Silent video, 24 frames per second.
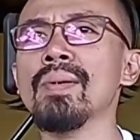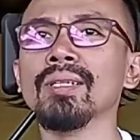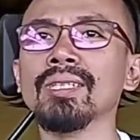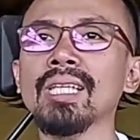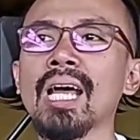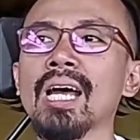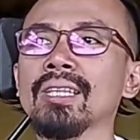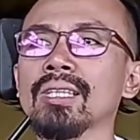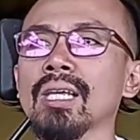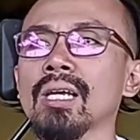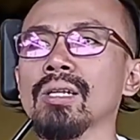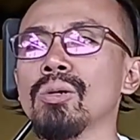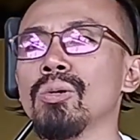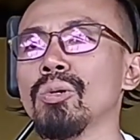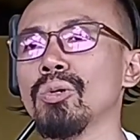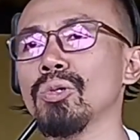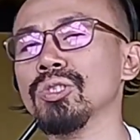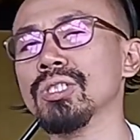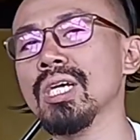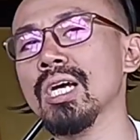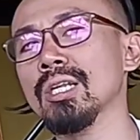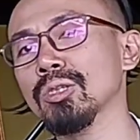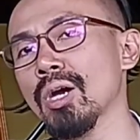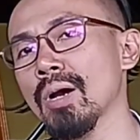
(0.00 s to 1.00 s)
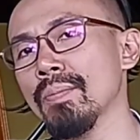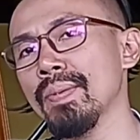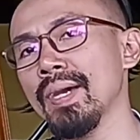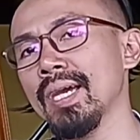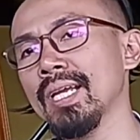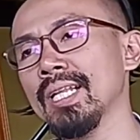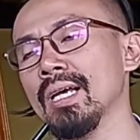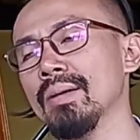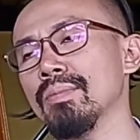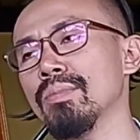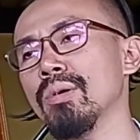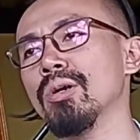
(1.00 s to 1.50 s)
magtatanong kung saan to
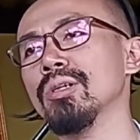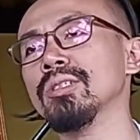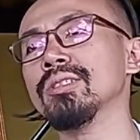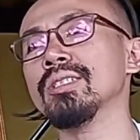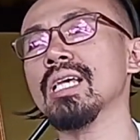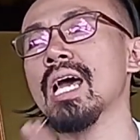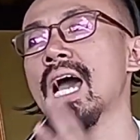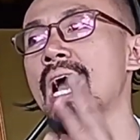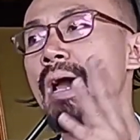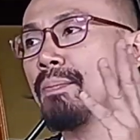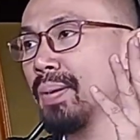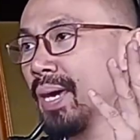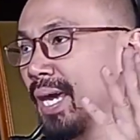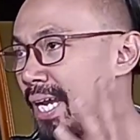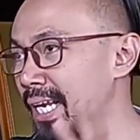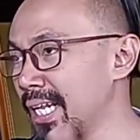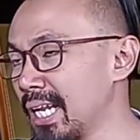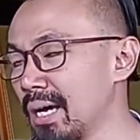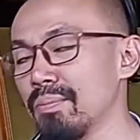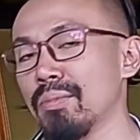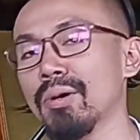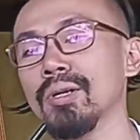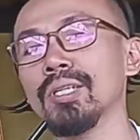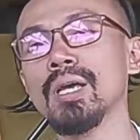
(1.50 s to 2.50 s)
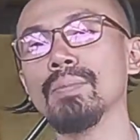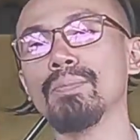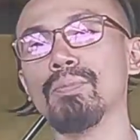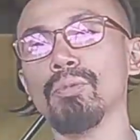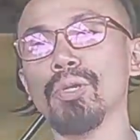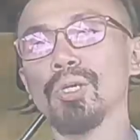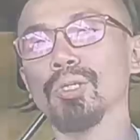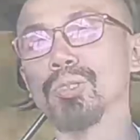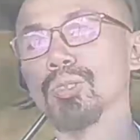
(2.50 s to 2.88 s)
available, available na po